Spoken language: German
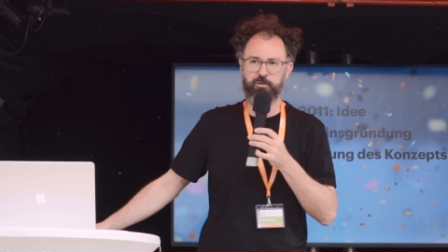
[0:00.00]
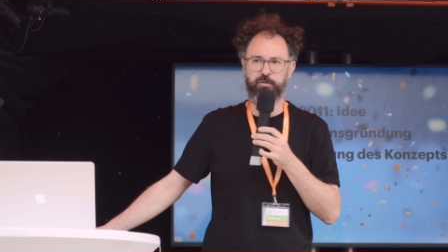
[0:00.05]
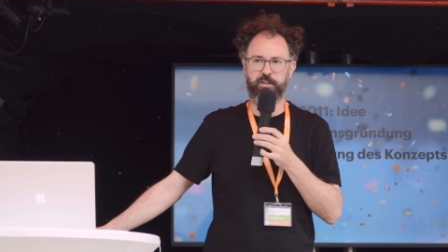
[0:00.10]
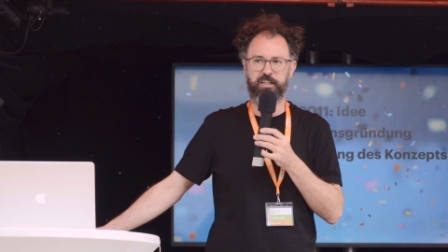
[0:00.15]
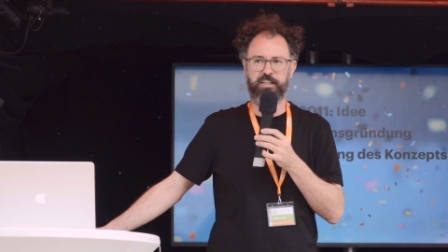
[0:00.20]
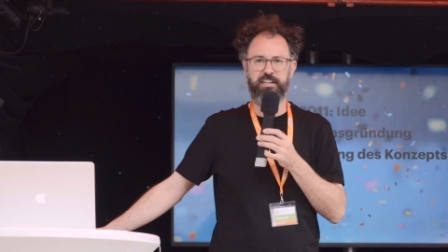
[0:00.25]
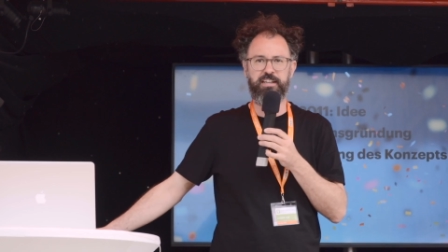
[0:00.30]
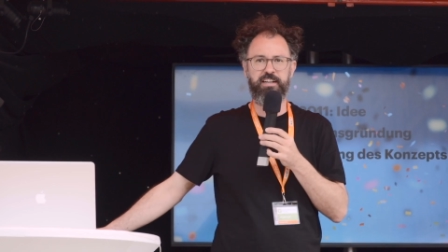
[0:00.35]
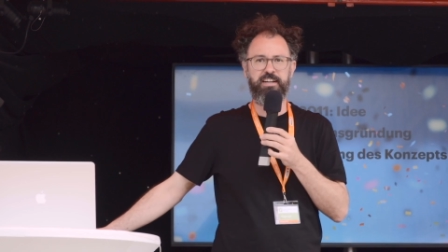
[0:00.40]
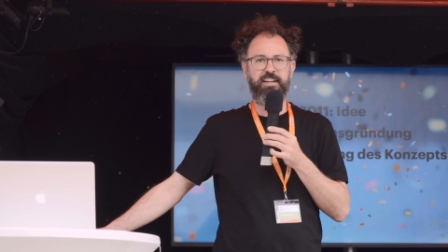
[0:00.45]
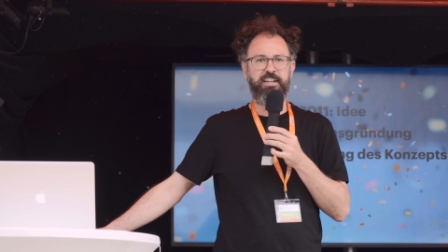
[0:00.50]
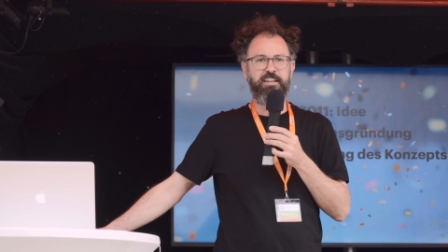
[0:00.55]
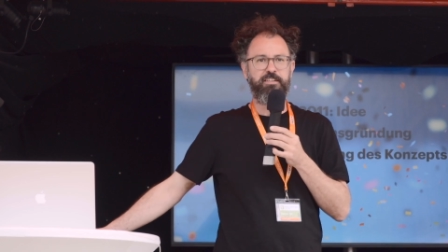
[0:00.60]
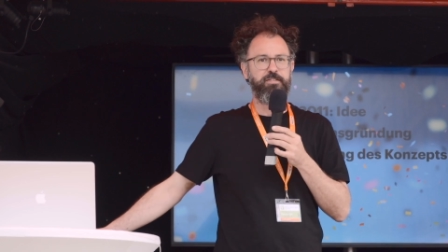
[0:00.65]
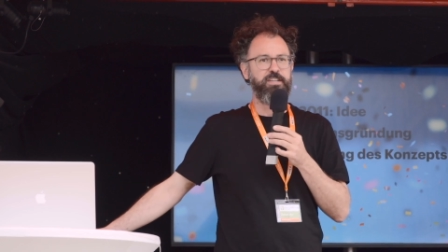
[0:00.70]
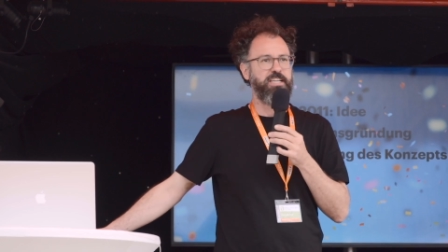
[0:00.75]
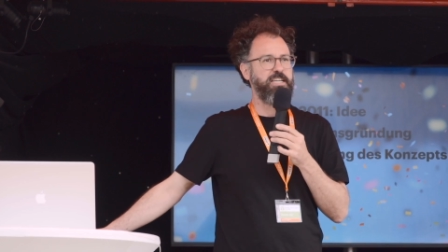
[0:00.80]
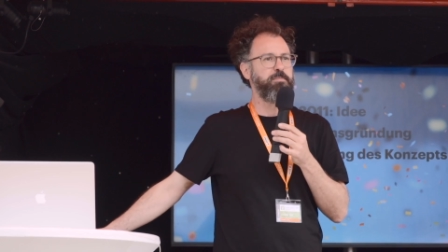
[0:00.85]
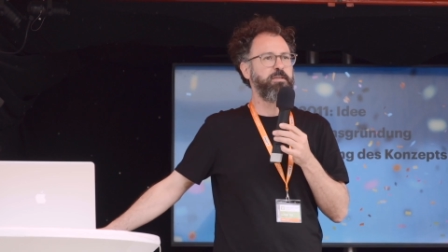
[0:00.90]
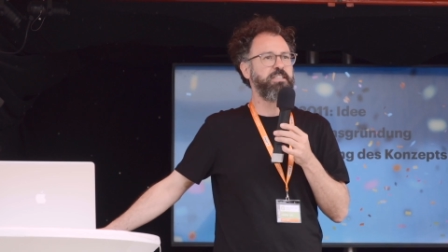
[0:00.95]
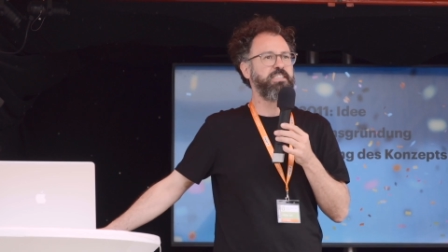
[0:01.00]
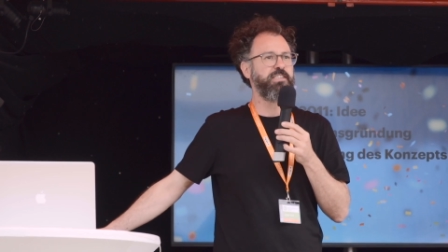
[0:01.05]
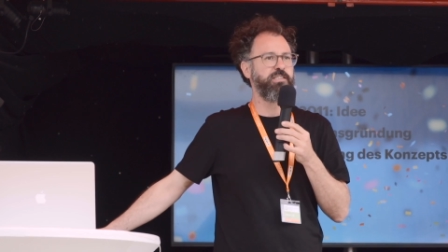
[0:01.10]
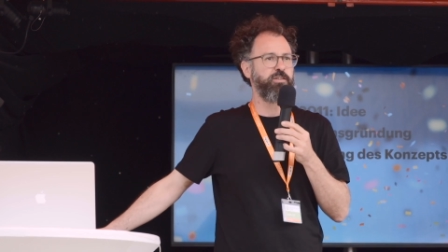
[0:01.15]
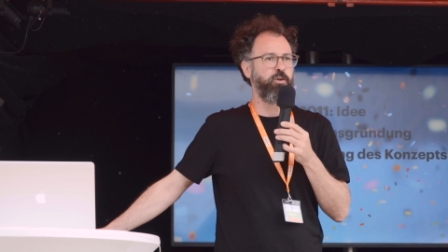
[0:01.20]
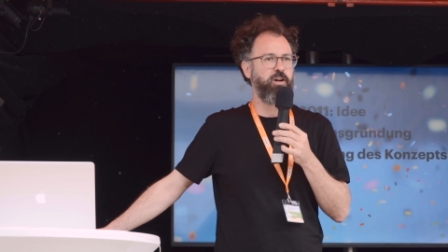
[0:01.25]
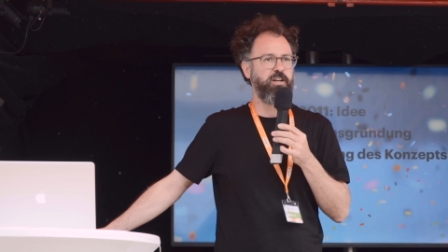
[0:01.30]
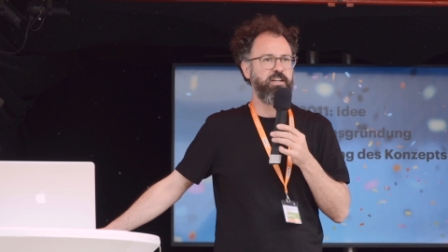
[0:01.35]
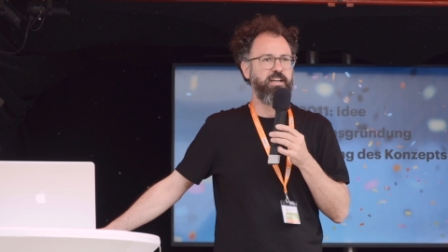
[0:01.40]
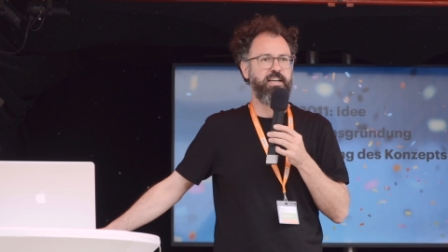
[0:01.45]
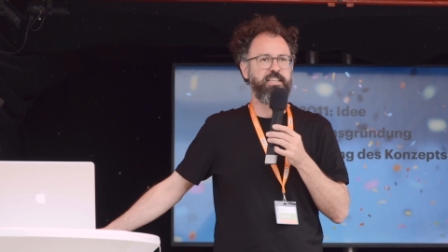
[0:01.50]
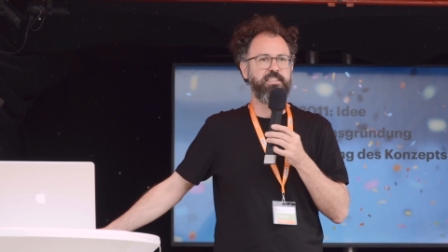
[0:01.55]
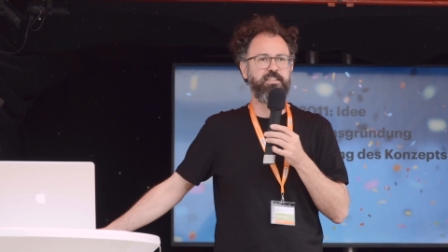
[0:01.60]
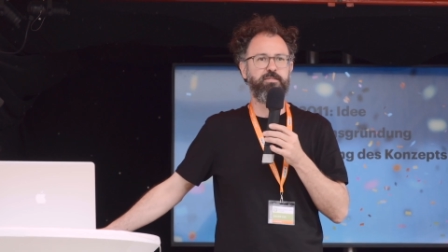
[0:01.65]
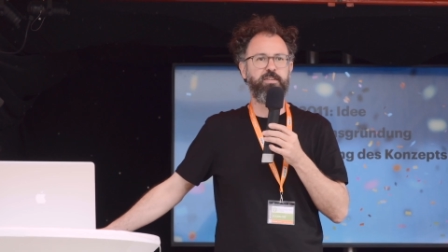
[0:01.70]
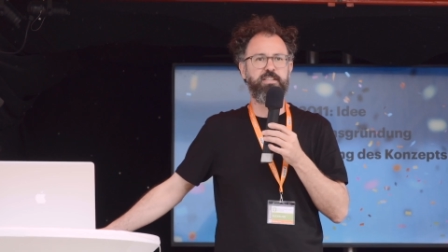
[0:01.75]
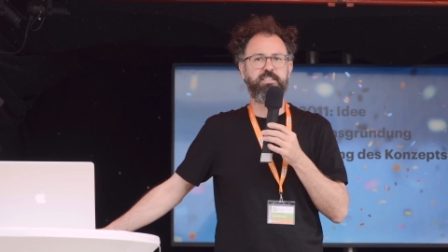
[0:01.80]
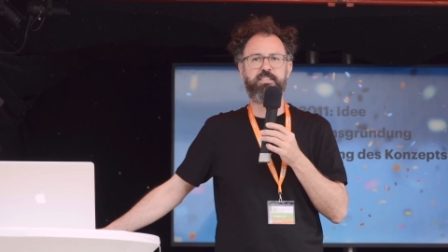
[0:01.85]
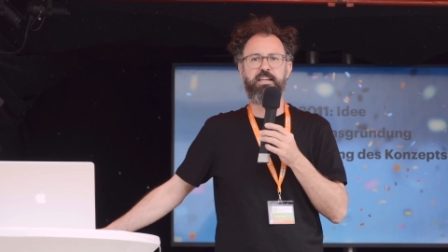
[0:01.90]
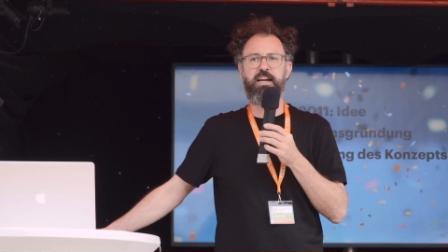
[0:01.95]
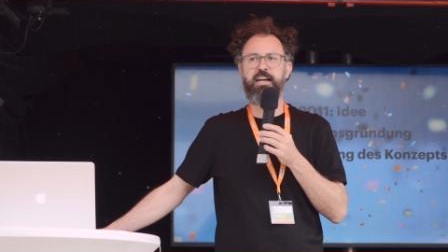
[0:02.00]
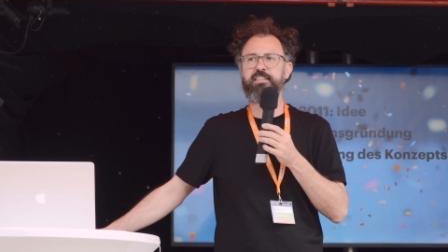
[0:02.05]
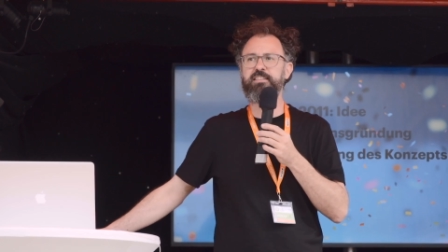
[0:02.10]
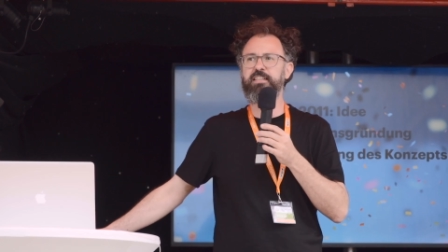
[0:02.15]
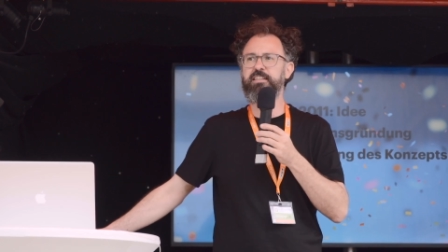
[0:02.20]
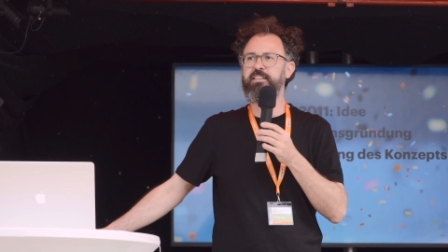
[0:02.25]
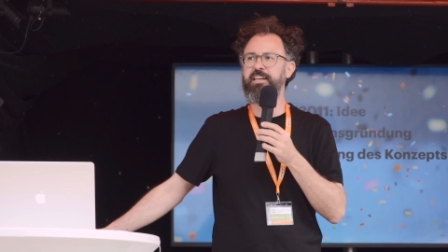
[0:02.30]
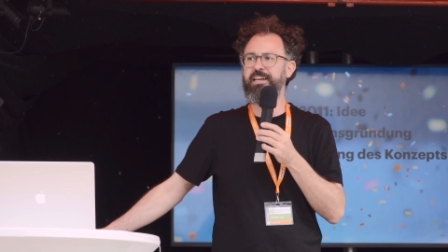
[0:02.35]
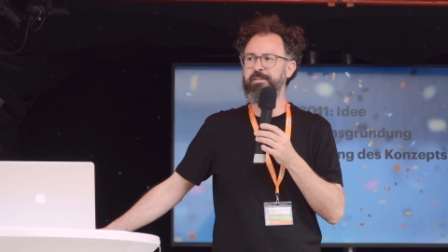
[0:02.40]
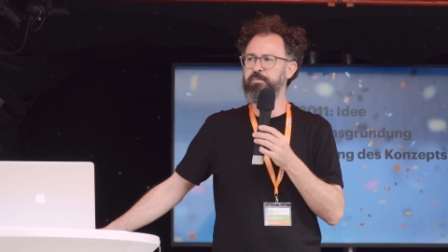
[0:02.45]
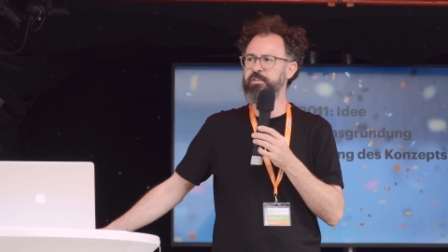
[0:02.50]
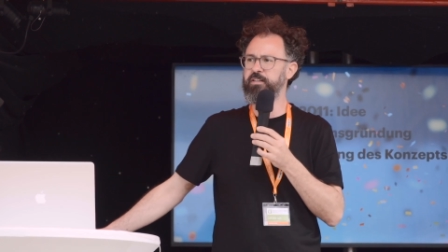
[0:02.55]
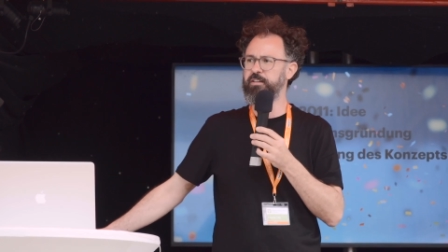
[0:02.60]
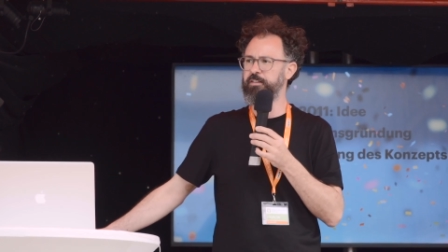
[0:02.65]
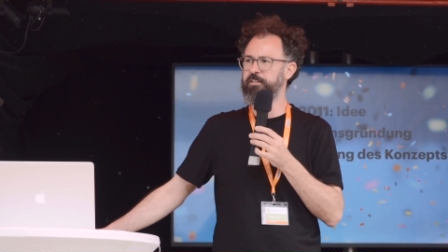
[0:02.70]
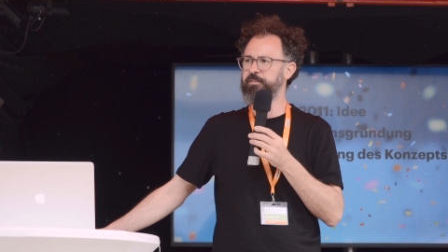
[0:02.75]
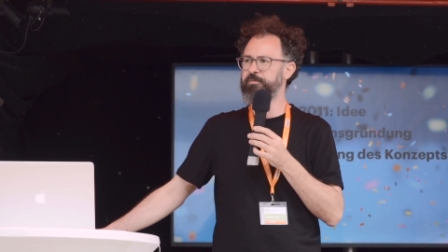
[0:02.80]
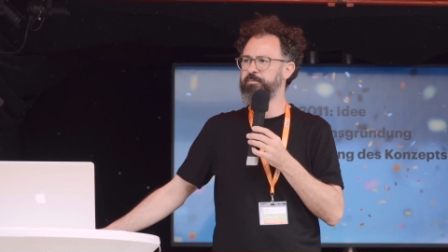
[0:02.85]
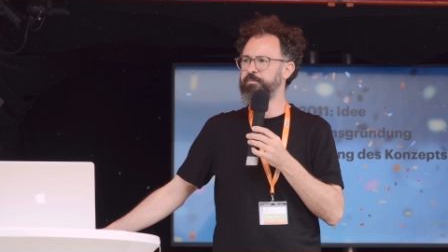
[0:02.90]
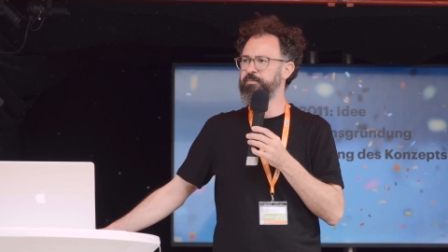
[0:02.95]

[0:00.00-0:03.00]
so, weil wir immer die Sorge hatten, was sagen denn die Ämter?